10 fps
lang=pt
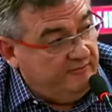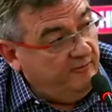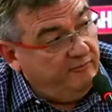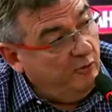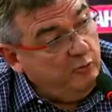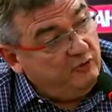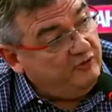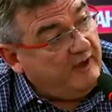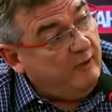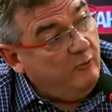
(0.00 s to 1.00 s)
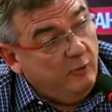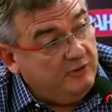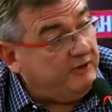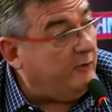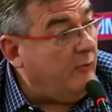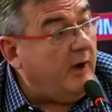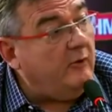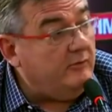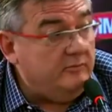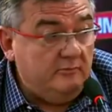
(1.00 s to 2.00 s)
Se eu for buscar um outro
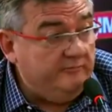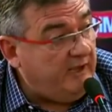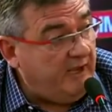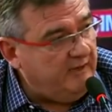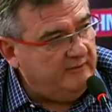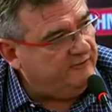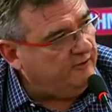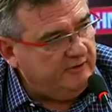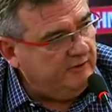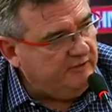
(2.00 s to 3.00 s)
igual, não tem, só tem o